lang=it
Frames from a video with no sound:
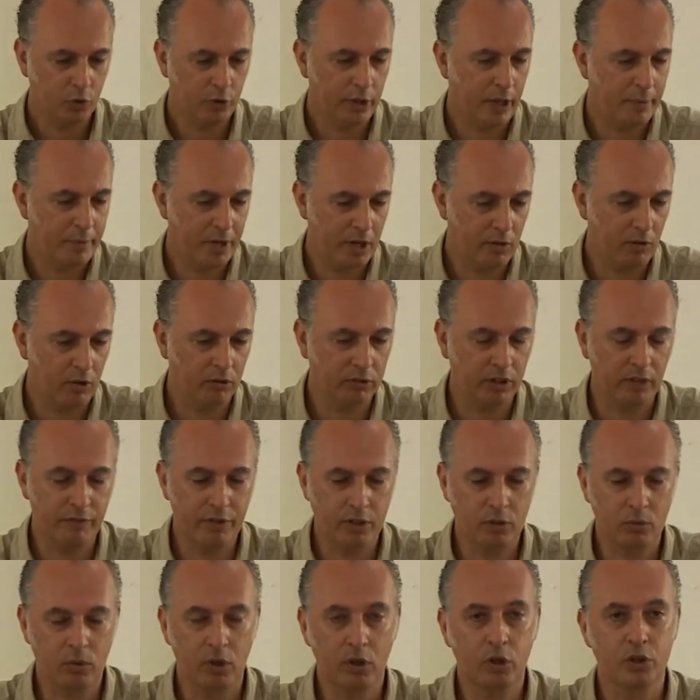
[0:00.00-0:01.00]
Non è la prima
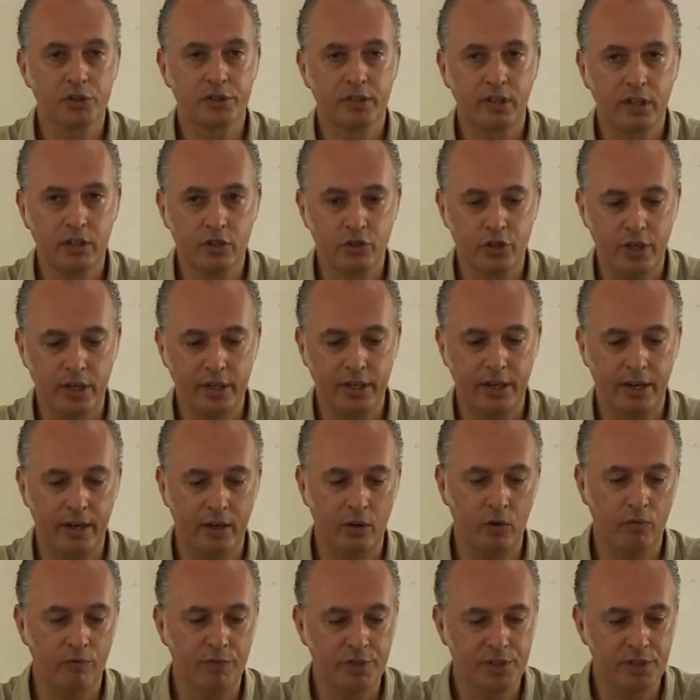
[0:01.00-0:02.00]
volta che vedo una cosa del
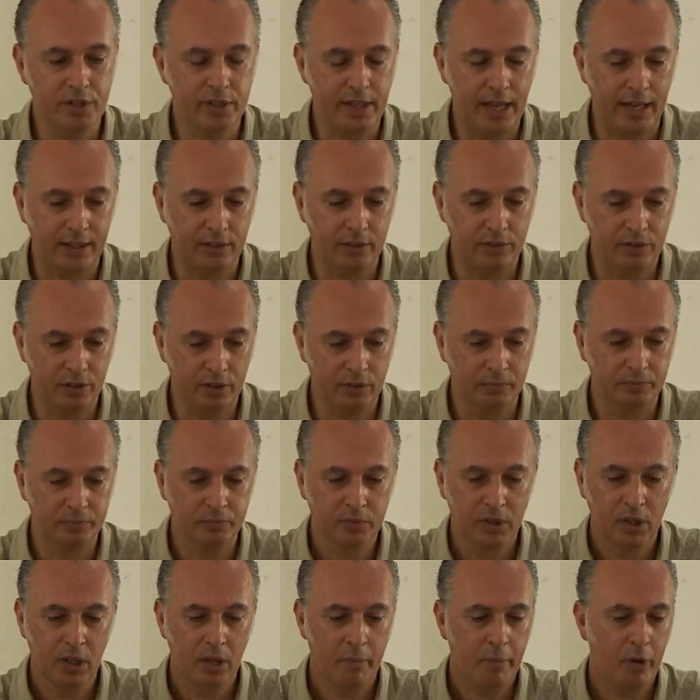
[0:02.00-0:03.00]
genere, ne ho visti tanti,
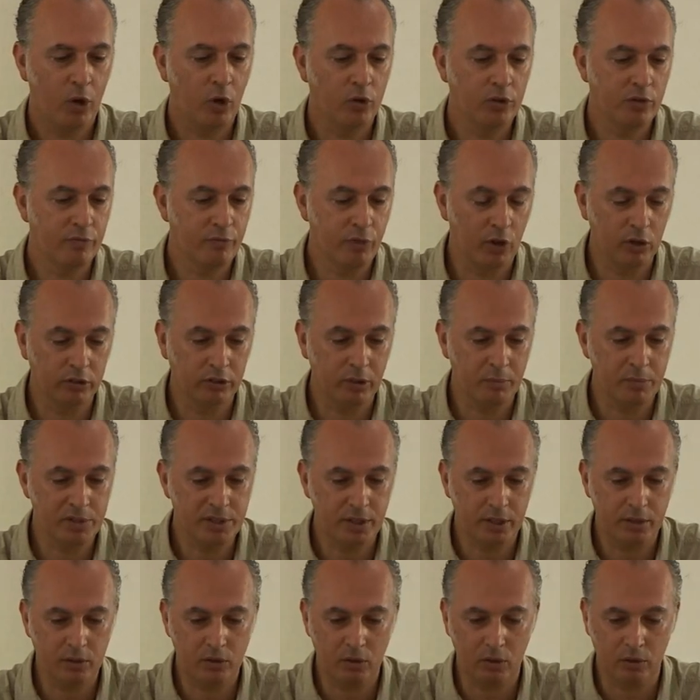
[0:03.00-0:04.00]
però ogni volta
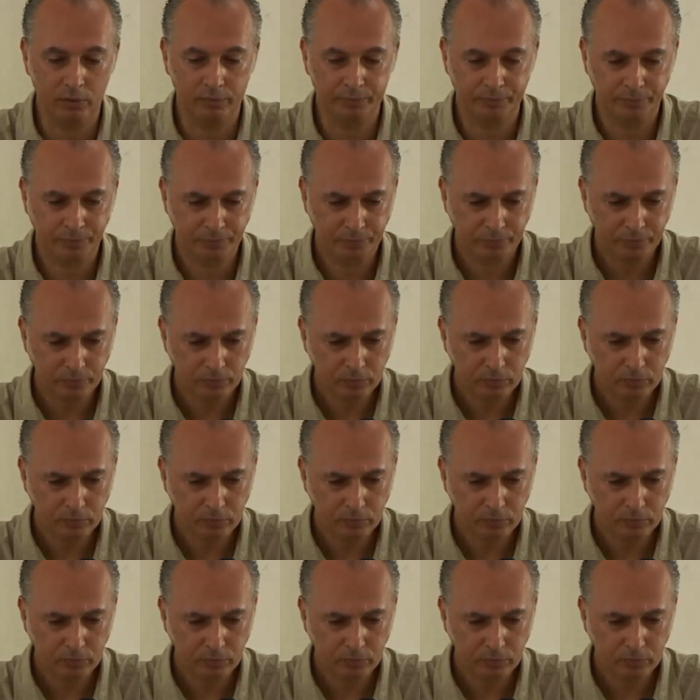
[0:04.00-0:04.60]
mi sento